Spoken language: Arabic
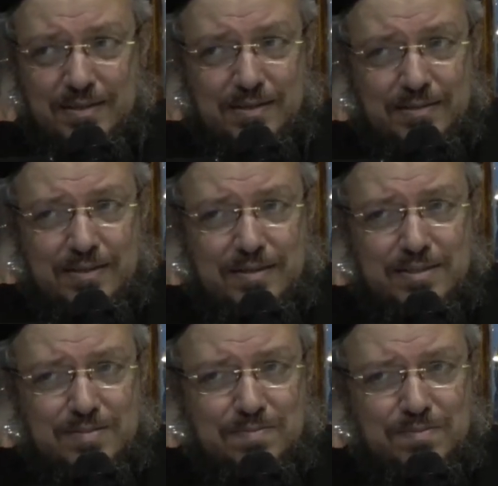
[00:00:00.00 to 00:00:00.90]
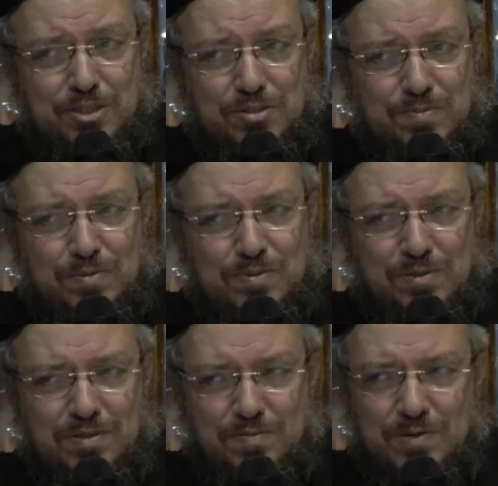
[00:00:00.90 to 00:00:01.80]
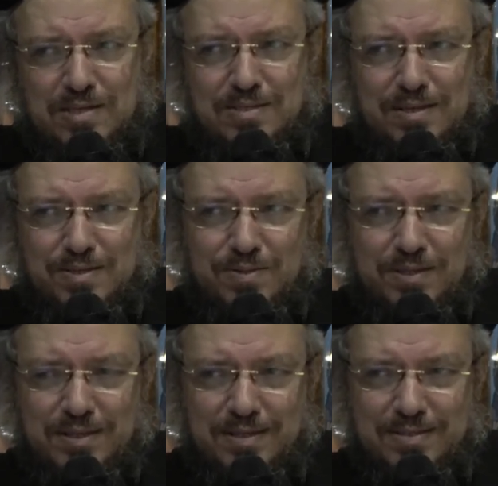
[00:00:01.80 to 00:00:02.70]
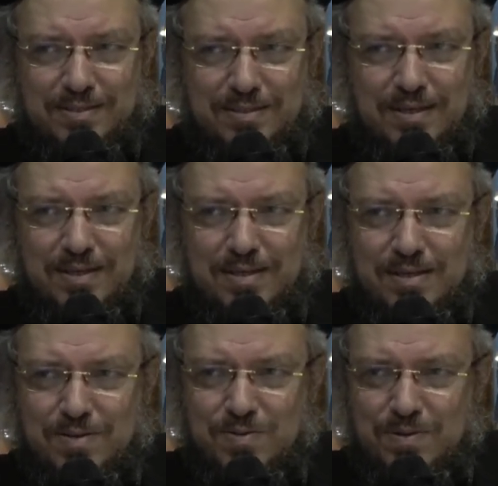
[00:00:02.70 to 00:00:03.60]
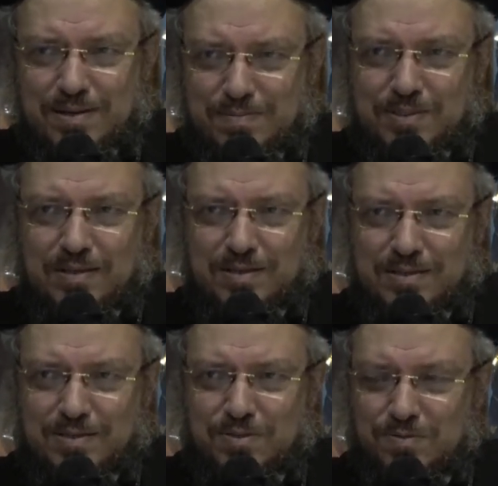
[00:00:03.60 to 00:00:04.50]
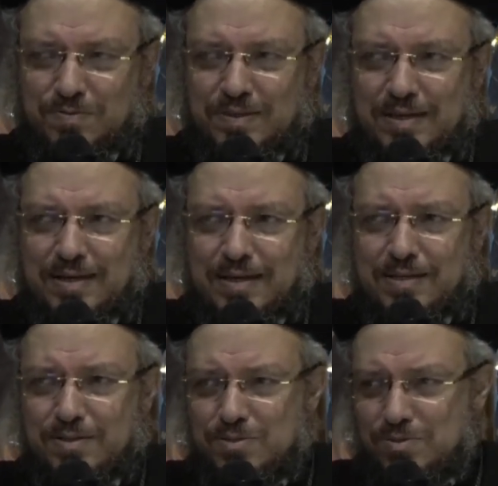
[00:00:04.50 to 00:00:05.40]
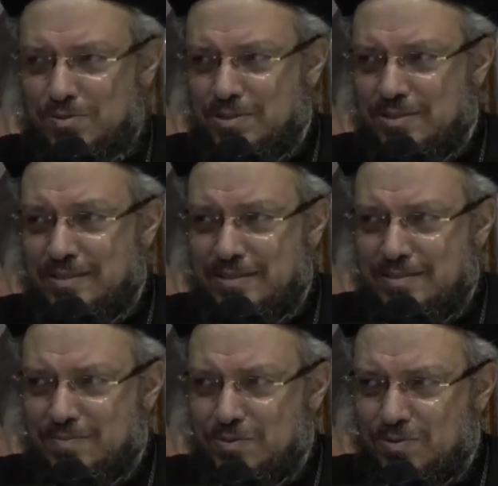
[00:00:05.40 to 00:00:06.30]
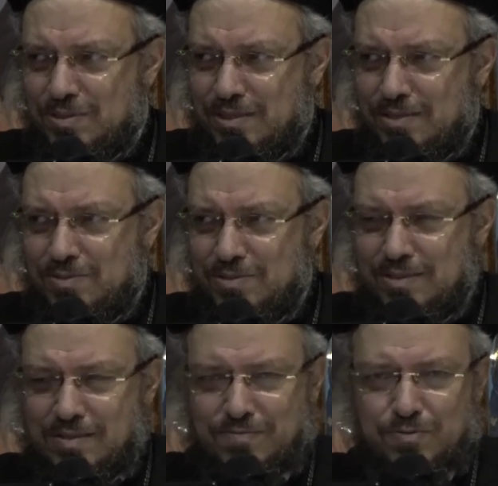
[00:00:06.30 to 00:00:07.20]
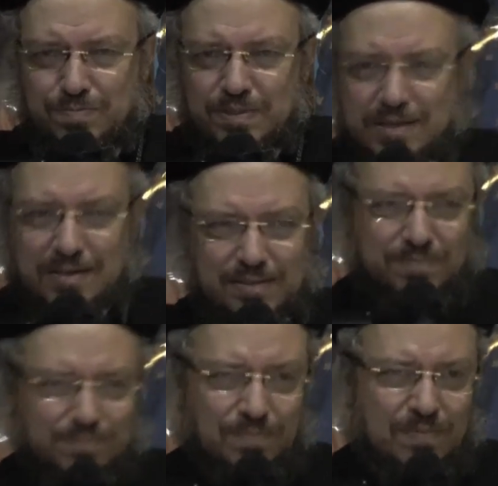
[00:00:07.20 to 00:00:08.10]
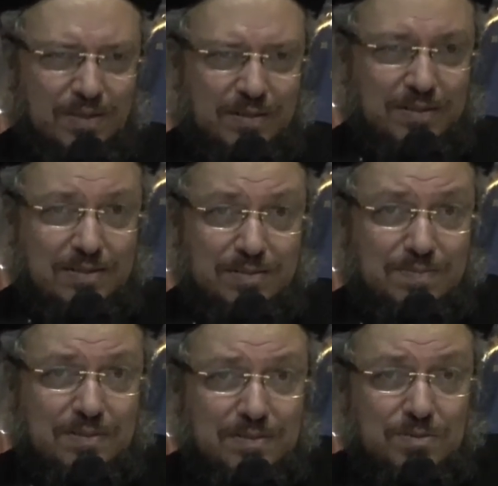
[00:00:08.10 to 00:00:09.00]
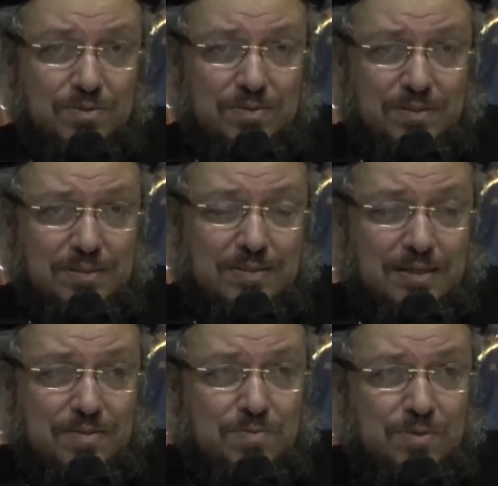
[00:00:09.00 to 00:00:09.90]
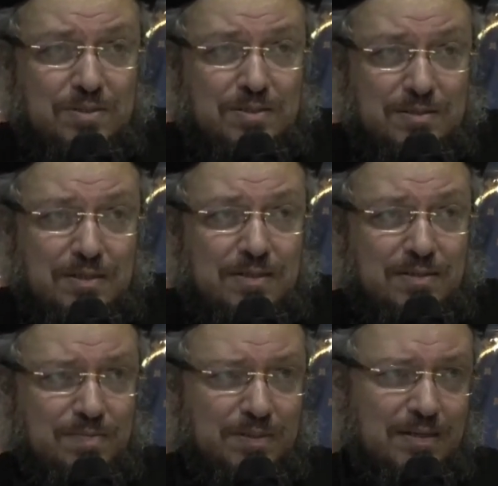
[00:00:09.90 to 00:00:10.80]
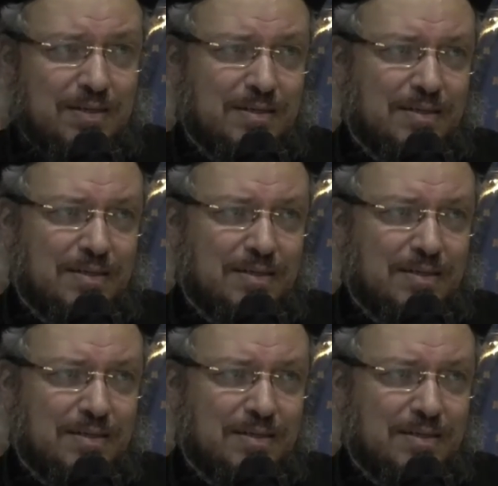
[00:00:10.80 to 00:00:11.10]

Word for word: الكارز مش موضوع وعظه هيقولها دي حاجه جوايا بتحركه فاقل دور لازم تو ترين يور سيلف تو براي لازم تتعود تصلي من أجل